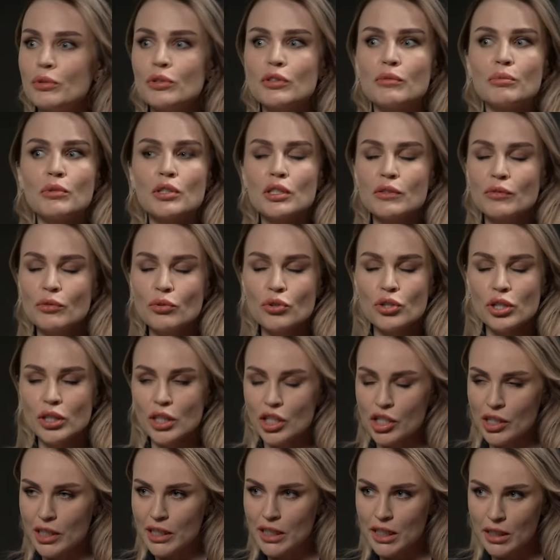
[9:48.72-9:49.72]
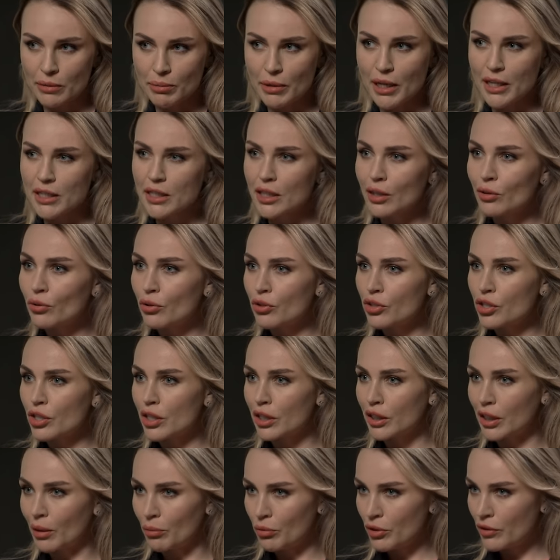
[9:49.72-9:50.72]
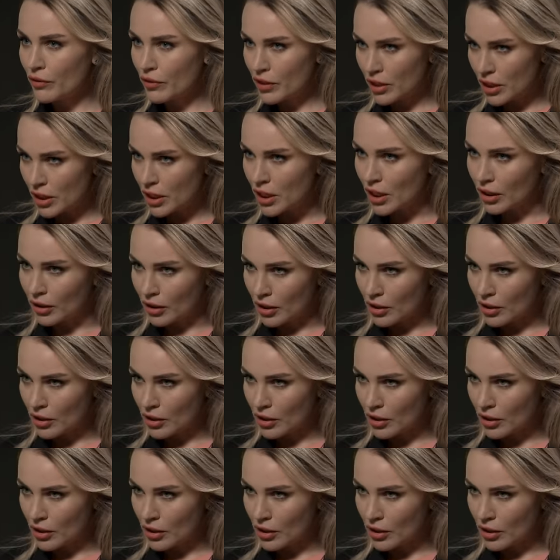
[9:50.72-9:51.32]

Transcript: плюс-минус вы уже нашли себя и закончили там университет,